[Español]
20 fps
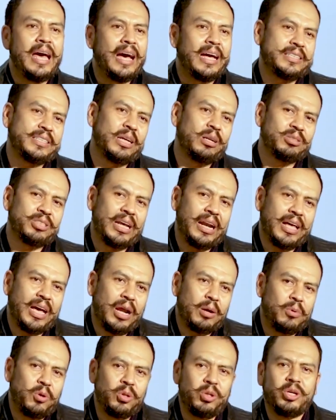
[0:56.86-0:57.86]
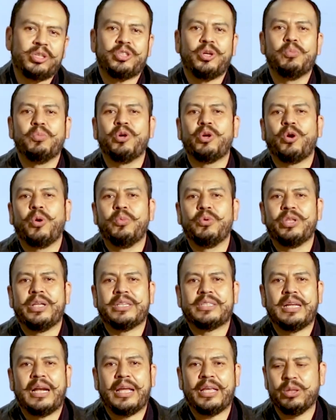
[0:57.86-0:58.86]
aceros al carbono, que son muy
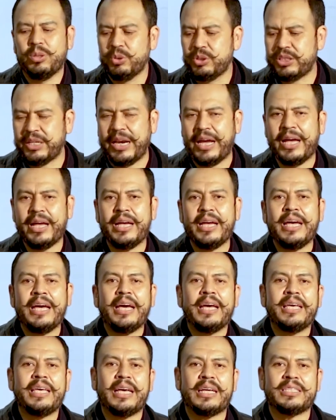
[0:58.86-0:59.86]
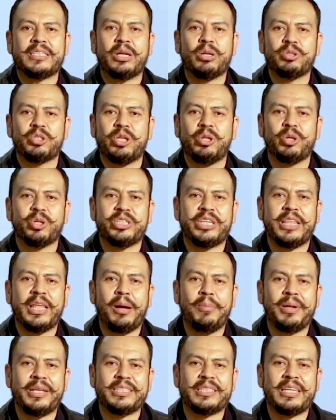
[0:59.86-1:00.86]
comunes en la industria, y aceros
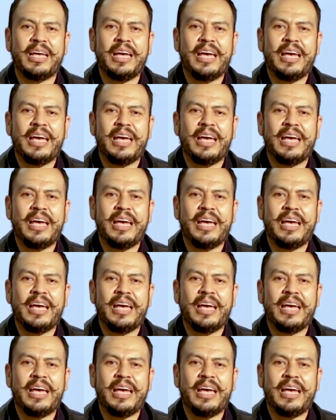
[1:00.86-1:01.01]
inoxidables.